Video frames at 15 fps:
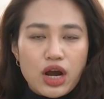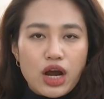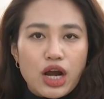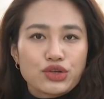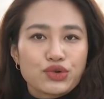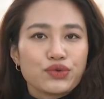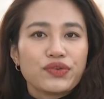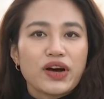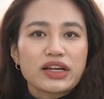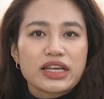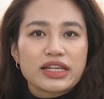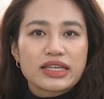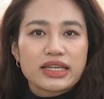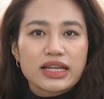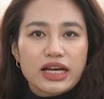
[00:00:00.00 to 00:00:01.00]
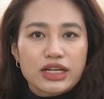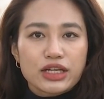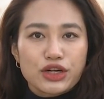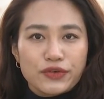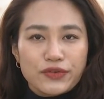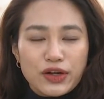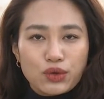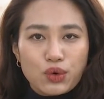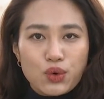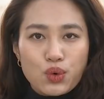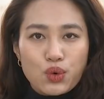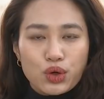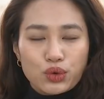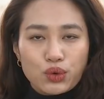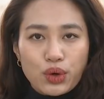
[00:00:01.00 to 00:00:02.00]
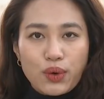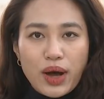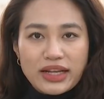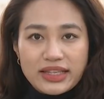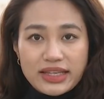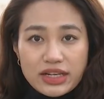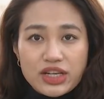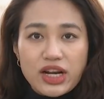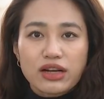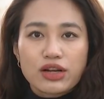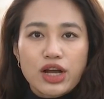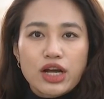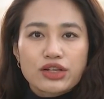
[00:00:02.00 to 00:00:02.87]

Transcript: 而中方也期待各方通过对话协商，